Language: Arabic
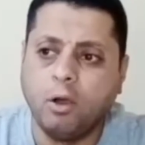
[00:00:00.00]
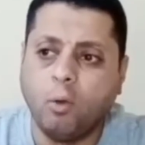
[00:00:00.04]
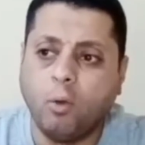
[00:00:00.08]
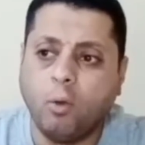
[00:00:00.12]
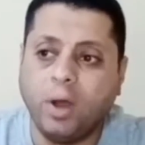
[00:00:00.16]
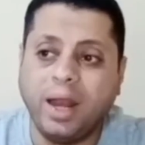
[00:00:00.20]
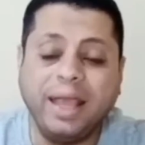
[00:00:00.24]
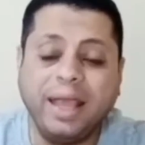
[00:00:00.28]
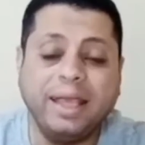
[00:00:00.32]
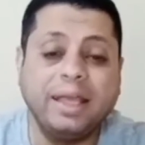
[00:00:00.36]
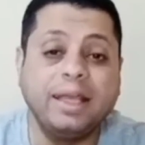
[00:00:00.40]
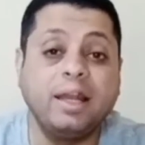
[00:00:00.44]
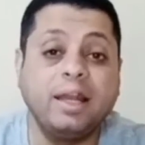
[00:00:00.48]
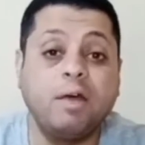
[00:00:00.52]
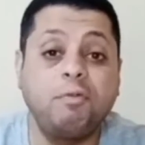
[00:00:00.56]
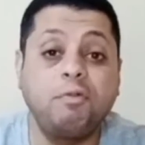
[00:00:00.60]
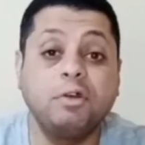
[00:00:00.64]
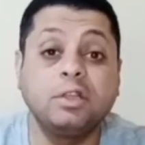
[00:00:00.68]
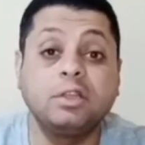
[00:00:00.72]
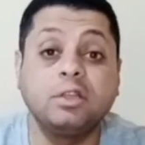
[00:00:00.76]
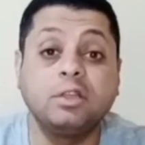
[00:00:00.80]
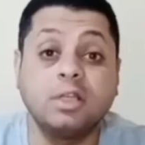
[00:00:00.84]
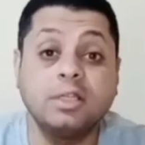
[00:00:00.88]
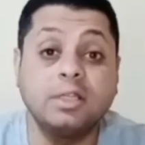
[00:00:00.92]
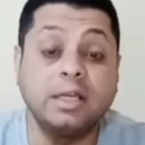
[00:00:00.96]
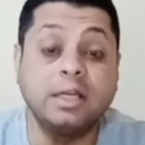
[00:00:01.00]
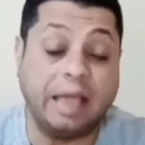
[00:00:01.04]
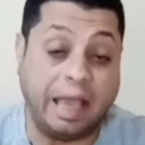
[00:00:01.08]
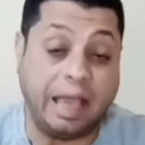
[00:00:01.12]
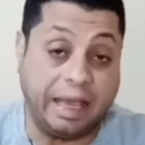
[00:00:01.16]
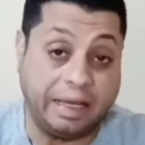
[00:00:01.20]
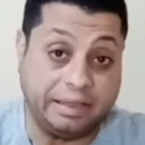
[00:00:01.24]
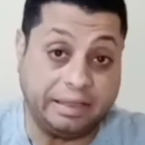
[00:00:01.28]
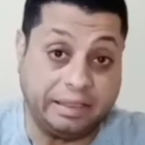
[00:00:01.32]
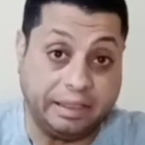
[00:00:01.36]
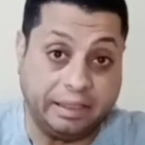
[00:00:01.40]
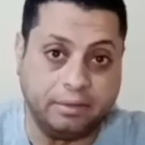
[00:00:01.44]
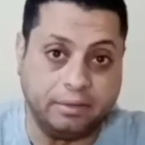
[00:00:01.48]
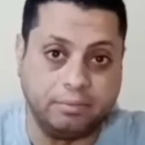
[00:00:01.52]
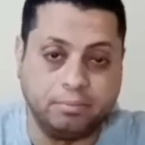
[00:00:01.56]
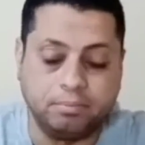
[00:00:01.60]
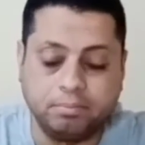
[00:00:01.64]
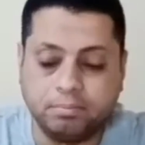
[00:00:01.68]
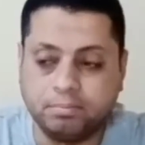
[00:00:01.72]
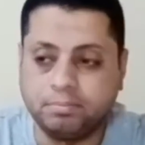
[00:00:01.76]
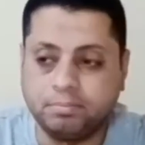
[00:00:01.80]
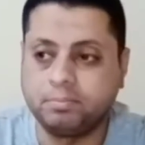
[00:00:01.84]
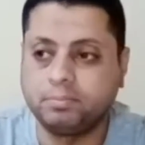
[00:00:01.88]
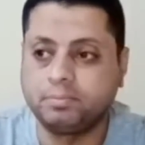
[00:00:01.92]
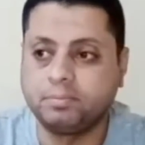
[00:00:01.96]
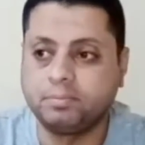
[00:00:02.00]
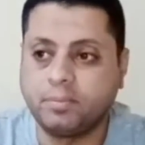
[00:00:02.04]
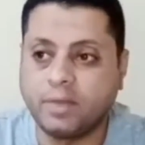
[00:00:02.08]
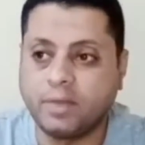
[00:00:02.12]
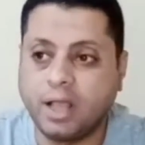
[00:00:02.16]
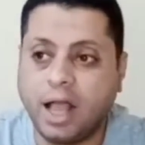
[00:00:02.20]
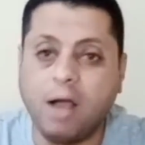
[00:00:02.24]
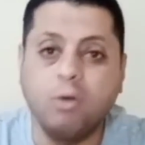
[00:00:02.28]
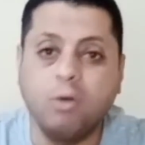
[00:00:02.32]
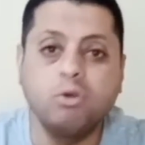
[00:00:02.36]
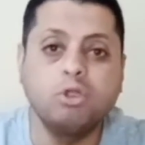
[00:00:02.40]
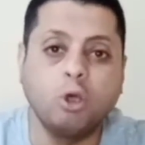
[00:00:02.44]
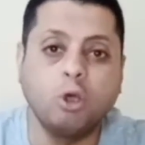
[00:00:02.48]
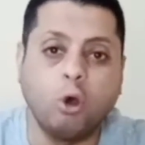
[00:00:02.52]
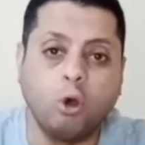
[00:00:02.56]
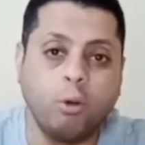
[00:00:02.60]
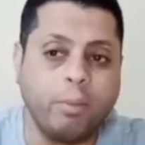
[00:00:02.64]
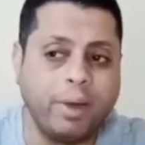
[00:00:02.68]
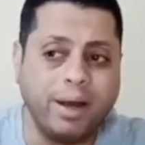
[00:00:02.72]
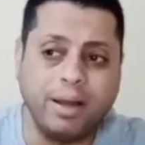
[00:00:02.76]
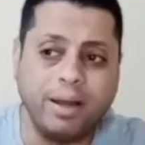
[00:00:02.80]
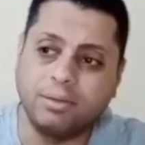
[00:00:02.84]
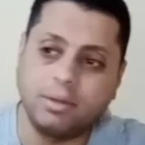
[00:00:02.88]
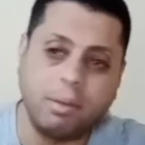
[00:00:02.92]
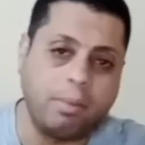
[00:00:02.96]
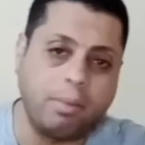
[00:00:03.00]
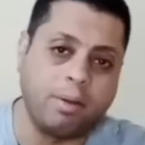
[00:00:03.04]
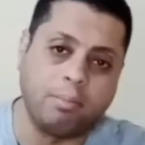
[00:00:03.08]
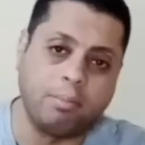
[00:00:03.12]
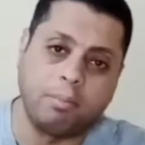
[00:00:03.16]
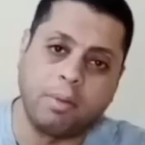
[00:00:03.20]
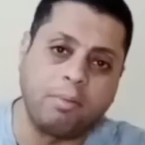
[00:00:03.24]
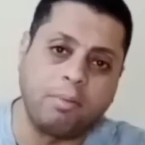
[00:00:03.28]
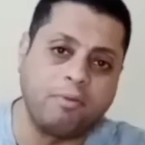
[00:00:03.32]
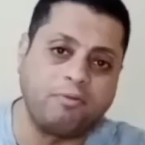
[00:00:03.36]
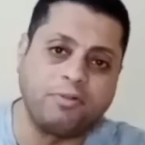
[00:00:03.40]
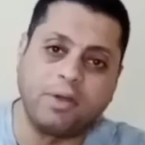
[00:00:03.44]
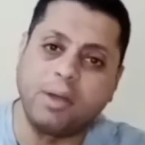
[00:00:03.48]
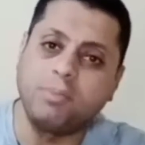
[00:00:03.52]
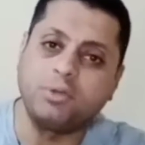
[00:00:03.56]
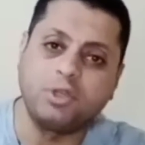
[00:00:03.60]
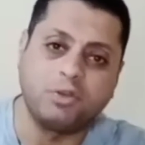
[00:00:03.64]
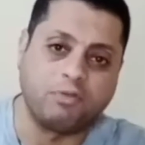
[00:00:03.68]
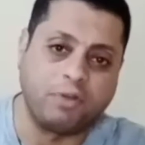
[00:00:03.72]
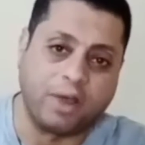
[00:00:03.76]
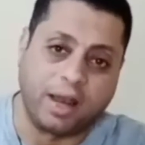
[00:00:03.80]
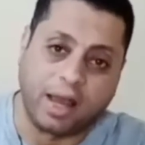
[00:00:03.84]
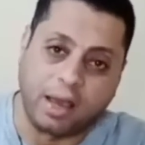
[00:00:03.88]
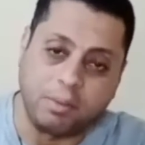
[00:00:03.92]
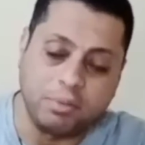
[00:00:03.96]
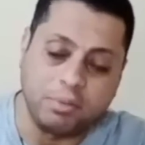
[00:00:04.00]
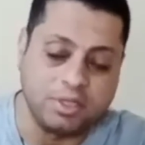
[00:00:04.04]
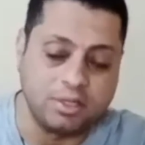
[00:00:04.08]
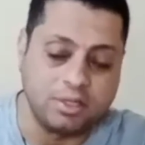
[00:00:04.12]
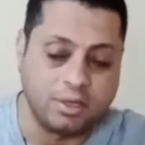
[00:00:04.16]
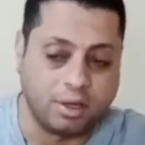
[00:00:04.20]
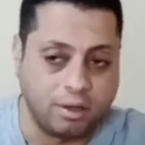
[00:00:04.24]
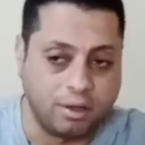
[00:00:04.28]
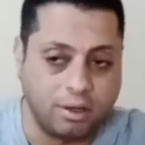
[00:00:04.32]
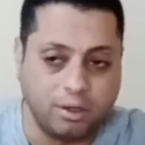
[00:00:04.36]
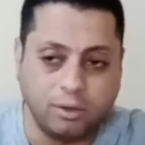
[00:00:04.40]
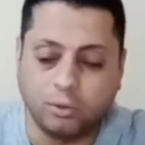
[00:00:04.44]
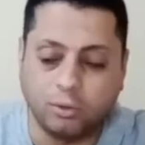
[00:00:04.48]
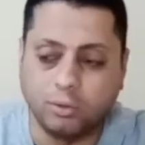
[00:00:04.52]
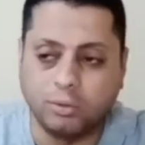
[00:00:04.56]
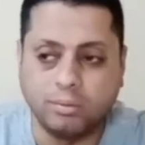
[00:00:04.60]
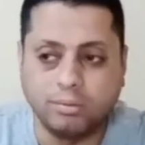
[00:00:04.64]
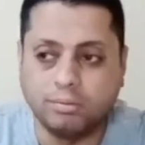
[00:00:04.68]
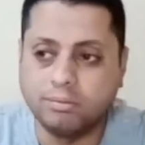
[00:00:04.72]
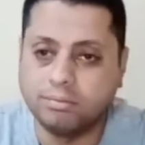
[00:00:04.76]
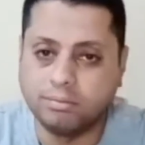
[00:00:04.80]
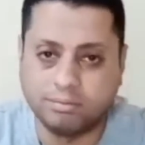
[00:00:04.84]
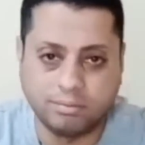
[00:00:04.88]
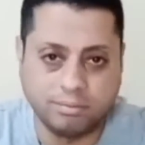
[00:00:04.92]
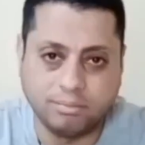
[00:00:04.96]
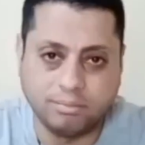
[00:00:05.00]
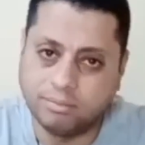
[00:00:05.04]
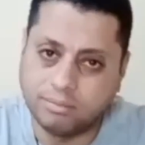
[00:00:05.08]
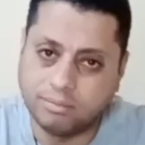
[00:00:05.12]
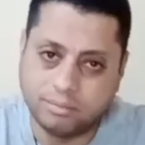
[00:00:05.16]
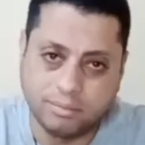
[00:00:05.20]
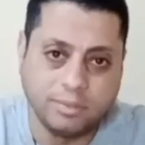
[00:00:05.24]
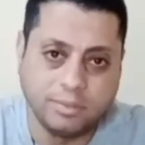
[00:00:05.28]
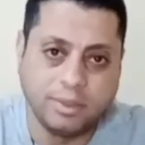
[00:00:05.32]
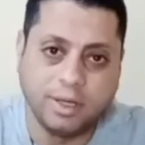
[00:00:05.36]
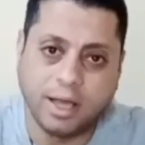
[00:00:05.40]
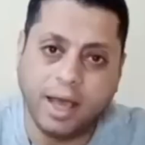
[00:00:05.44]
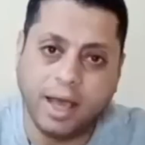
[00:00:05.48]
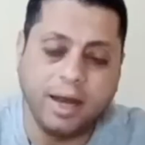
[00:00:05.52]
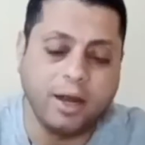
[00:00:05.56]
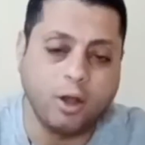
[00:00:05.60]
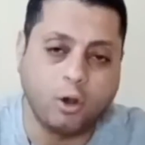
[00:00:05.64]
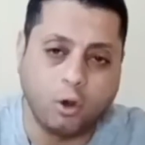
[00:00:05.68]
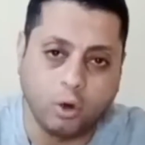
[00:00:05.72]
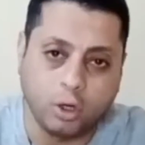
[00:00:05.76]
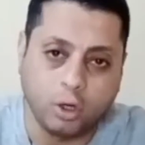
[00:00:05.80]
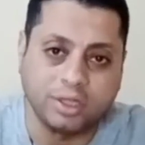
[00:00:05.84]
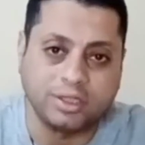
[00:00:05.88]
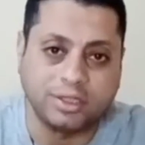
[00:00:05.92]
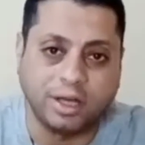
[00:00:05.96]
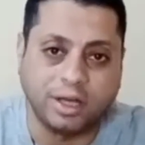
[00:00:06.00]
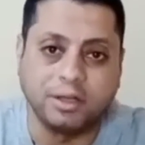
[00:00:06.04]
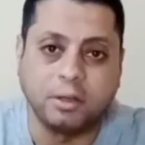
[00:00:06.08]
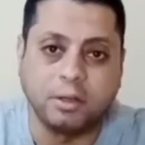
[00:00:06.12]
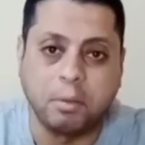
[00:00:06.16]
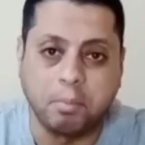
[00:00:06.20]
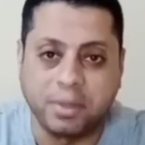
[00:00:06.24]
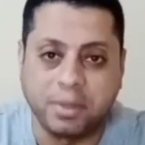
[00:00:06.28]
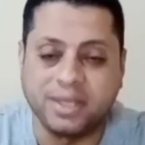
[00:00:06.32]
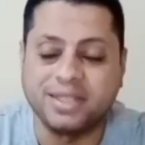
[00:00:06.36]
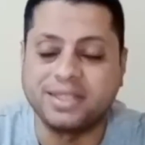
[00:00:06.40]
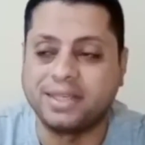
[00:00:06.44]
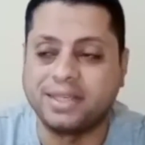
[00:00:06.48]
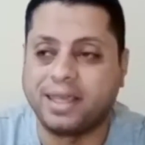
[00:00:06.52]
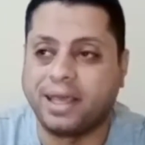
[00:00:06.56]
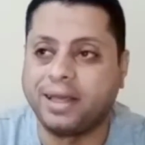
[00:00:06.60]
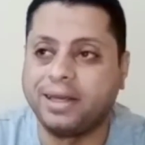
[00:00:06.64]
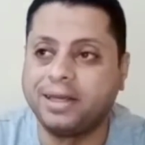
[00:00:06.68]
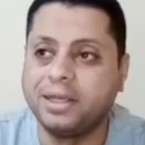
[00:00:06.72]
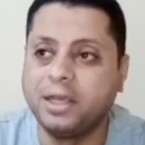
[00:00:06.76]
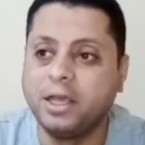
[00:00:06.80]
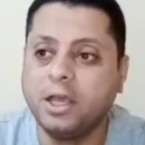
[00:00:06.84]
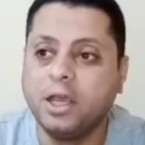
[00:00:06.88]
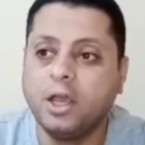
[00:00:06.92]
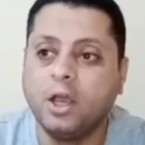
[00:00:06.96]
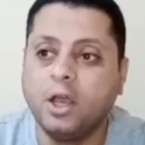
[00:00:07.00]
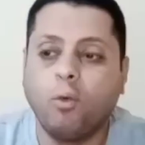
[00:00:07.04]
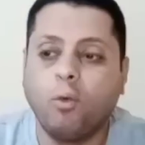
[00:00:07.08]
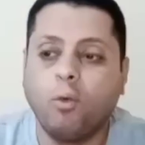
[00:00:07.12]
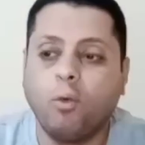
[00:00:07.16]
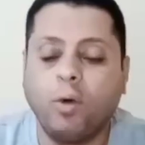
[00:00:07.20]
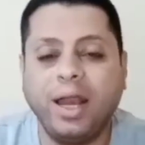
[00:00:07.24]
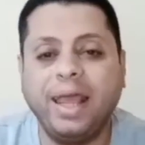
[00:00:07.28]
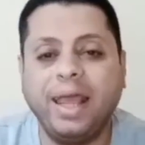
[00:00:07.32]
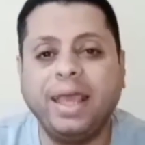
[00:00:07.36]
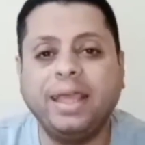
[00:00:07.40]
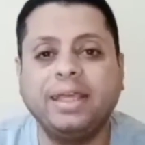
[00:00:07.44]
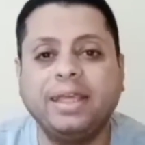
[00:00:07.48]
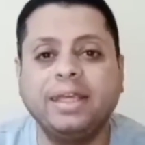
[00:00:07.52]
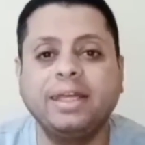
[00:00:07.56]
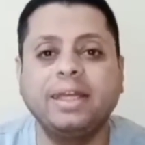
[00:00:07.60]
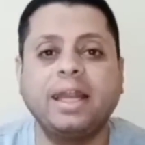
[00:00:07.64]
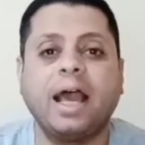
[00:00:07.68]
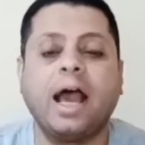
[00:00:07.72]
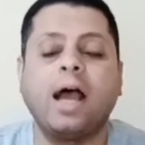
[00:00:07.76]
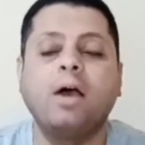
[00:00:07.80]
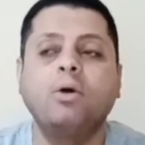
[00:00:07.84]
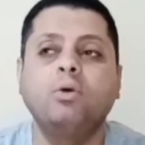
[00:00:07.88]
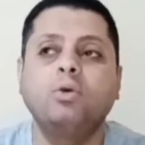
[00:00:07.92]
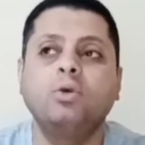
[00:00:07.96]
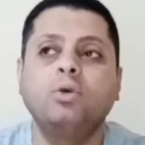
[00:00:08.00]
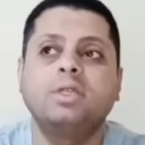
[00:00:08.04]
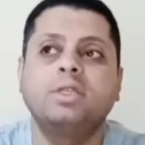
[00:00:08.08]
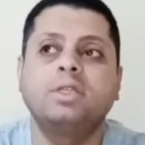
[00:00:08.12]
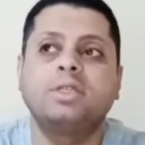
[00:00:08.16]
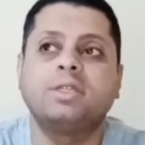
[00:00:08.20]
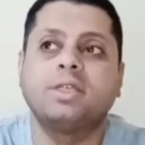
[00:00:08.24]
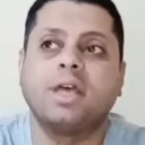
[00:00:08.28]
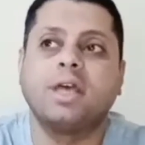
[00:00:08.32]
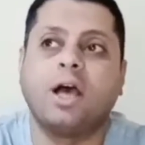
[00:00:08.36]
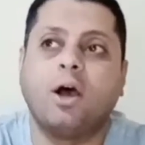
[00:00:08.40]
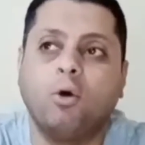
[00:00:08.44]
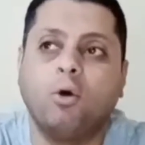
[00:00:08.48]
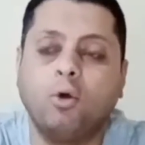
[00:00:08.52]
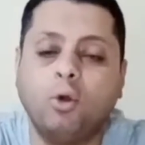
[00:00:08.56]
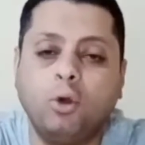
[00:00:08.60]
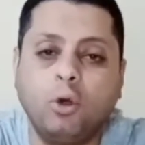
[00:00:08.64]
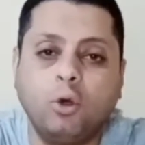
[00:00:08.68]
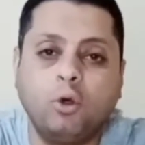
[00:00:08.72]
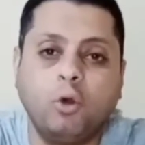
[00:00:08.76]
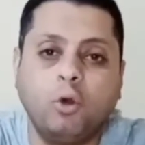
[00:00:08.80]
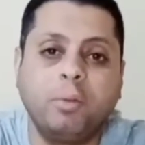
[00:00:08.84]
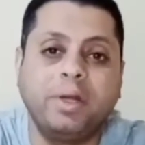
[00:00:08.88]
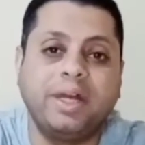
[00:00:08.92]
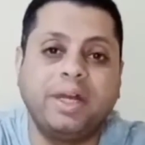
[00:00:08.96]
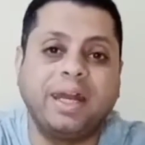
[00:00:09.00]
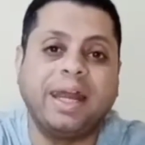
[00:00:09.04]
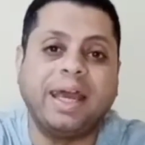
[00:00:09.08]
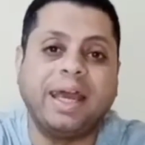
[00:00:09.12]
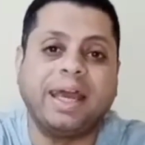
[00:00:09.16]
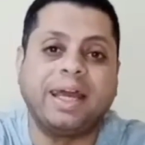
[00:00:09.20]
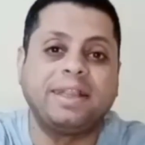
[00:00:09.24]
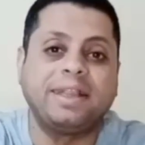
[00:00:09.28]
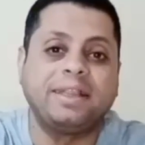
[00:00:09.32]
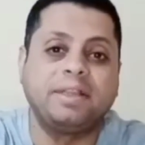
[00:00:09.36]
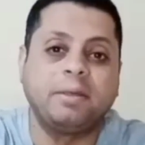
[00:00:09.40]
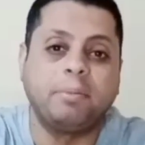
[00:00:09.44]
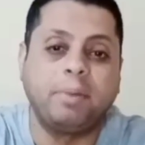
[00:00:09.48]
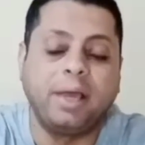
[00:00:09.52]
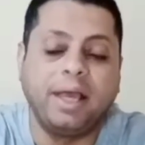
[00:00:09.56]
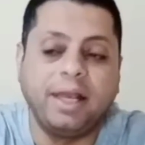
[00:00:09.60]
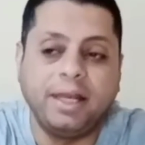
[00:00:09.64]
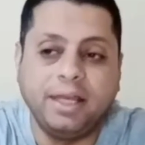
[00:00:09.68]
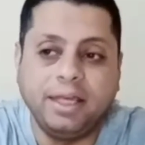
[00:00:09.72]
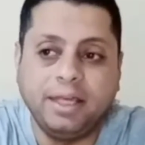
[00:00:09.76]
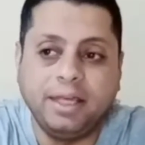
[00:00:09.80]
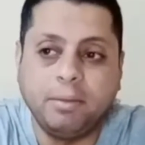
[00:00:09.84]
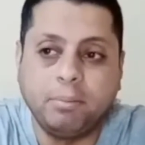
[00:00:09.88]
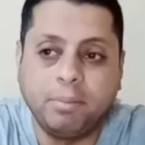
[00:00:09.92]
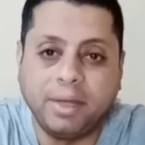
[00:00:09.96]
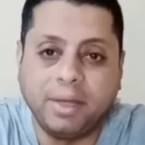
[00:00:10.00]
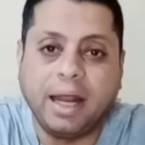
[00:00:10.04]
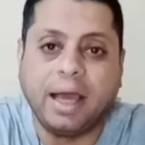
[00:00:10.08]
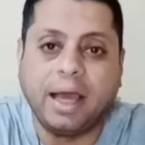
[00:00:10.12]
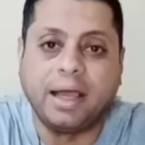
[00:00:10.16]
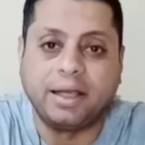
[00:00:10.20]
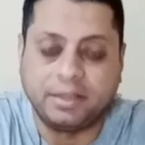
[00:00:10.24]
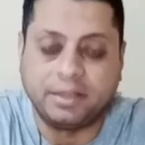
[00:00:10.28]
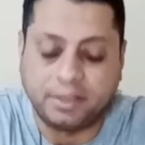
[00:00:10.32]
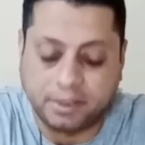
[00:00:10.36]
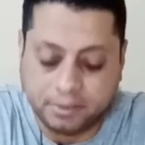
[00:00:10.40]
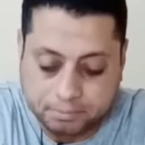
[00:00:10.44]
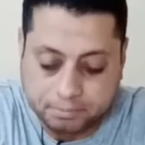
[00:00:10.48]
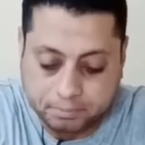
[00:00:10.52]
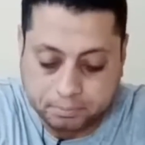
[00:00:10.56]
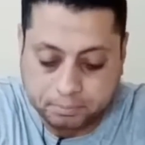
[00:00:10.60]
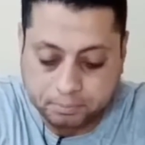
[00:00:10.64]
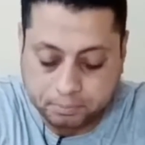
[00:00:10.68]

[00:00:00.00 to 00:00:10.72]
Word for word: ولكن لفت نظري حاجتين عاوز اقول ما انا طبعا ما بفهمش في العاب الصالات و... انا كره قدم بس يعني ولكن عاوز اقول لكم ان انا خدت بالي من حاجتين